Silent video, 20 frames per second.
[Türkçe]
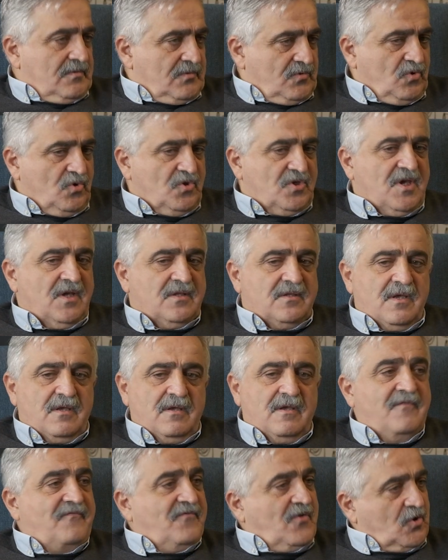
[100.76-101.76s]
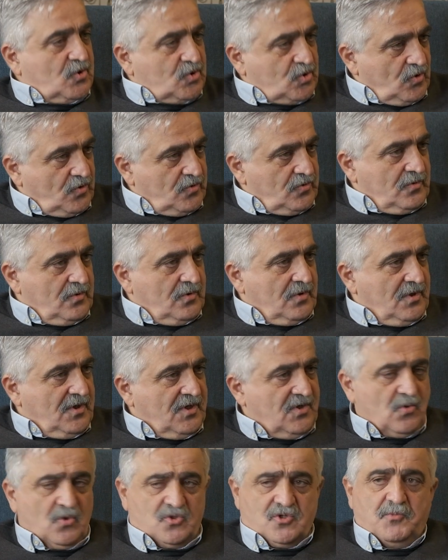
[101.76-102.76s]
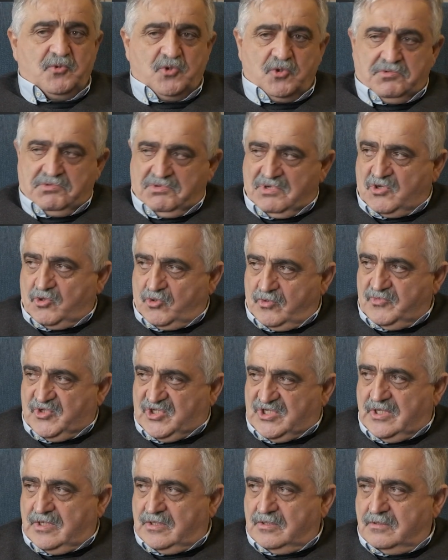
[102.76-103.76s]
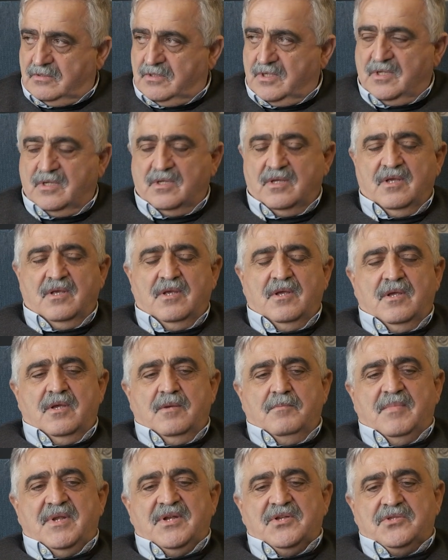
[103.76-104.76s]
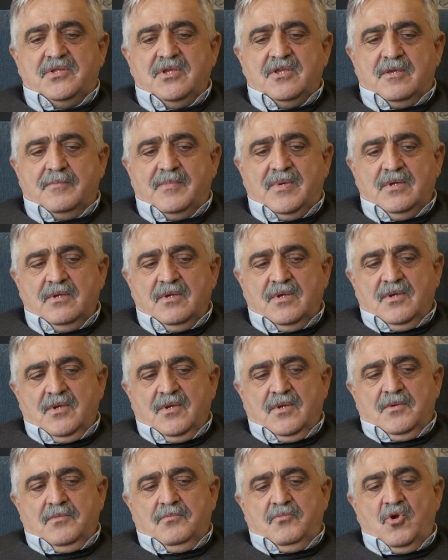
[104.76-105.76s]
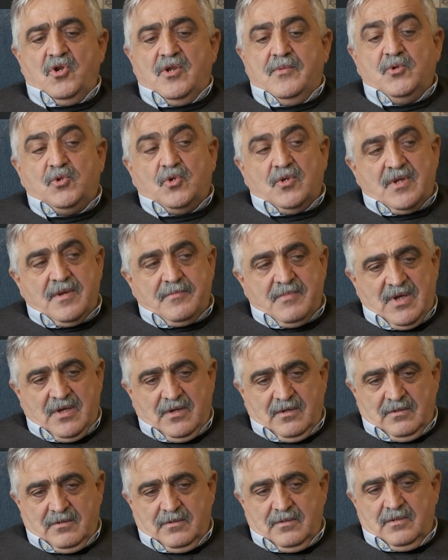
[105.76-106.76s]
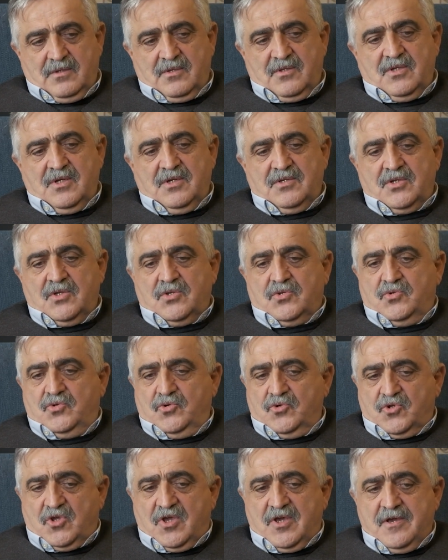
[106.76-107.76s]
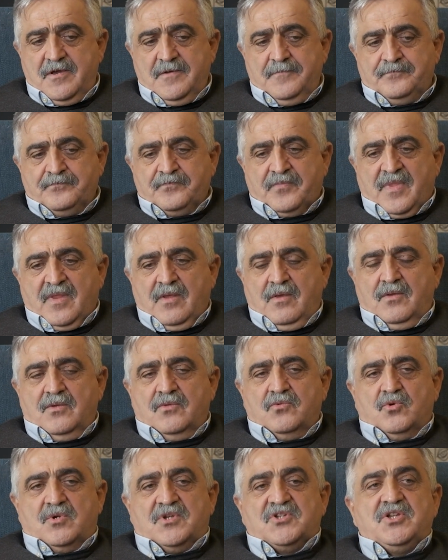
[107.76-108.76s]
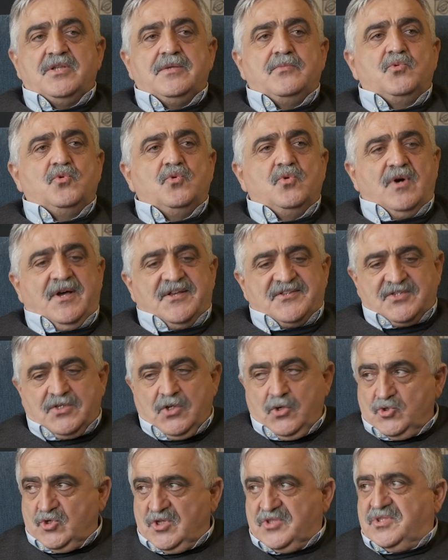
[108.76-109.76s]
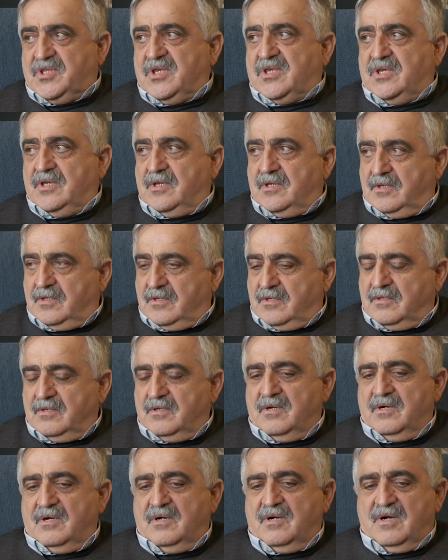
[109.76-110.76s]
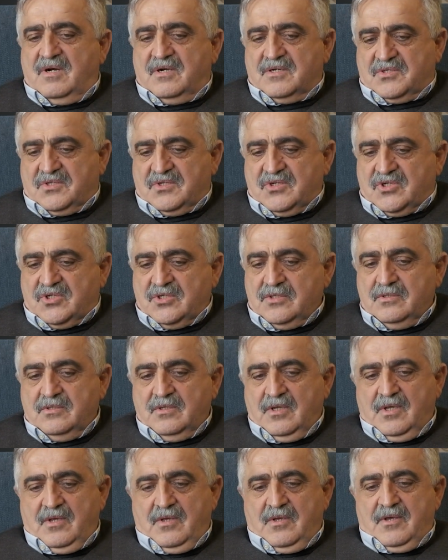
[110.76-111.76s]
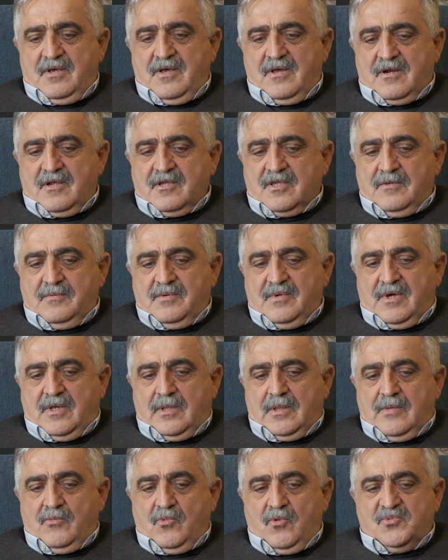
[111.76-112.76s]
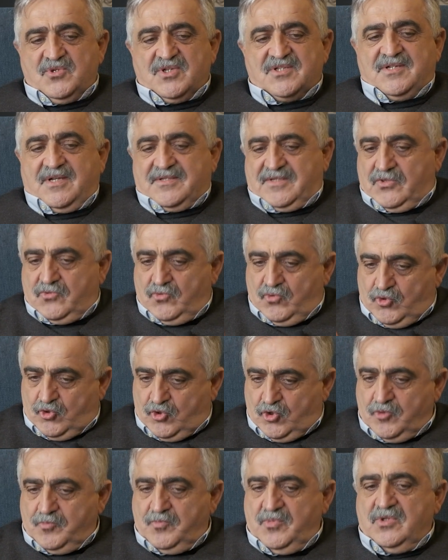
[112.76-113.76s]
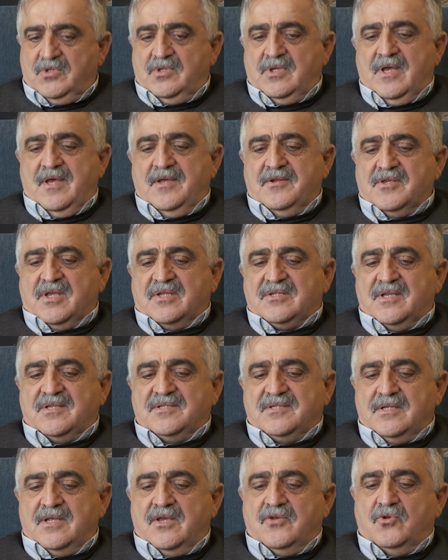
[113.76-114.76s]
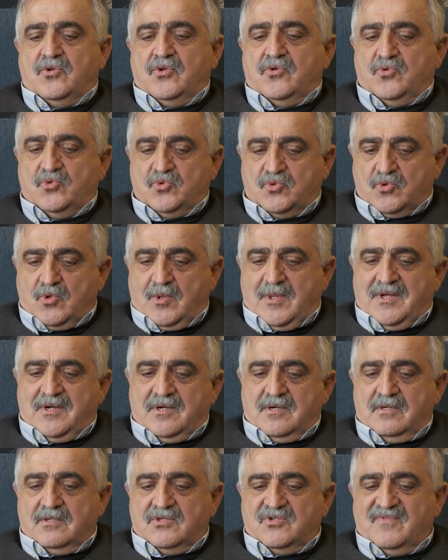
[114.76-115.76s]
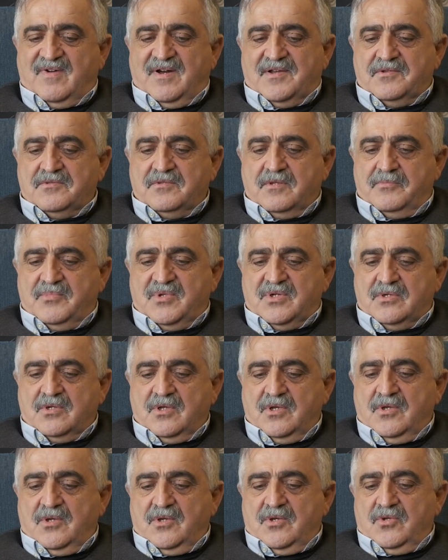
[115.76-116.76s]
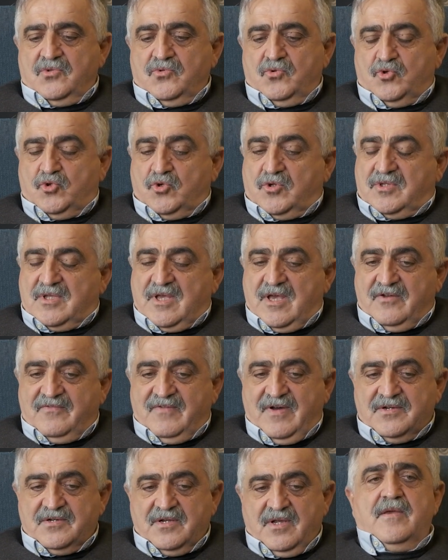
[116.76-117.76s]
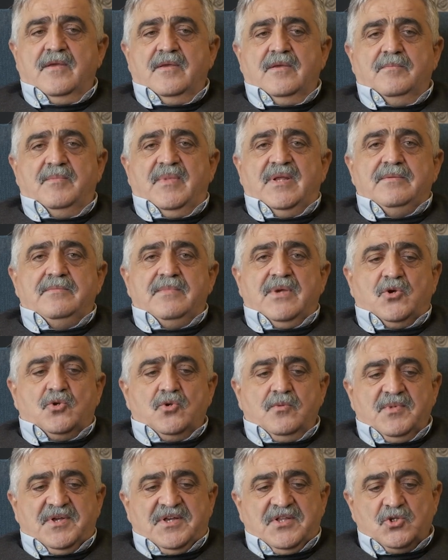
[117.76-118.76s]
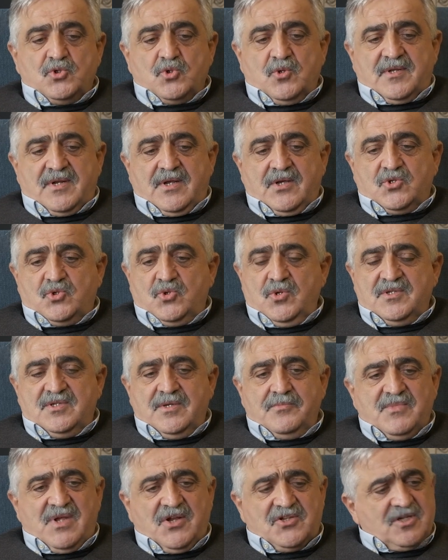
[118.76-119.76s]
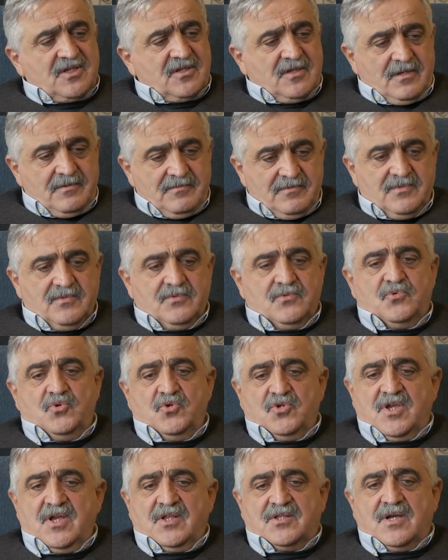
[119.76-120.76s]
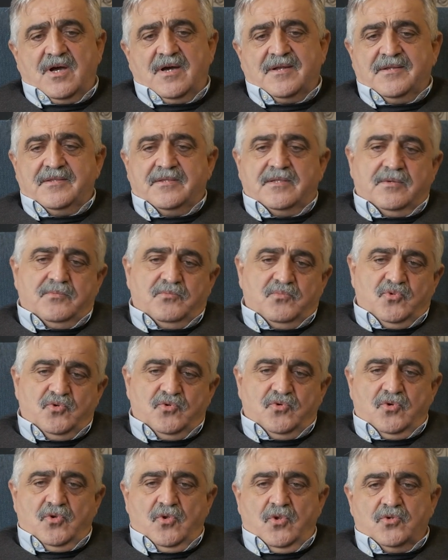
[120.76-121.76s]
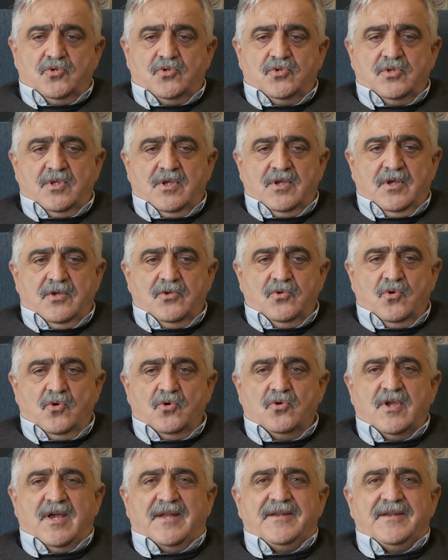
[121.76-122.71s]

Türkiye'de enflasyon yılı olacak. Bütün ekonomistlerin de belirttiği gibi böyle bir döneme e, girdi Türkiye. Dolayısıyla bu asgari ücretteki artışın herhangi bir anlamı olmayacak. Zaten düşük bir değer. Geçen seneye göre 100 dolar civarında bir düşük değer var. Benim ekonomik kriz olarak söyleyeceğim gerçekten Türkiye tarihinde bu ölçüde yok.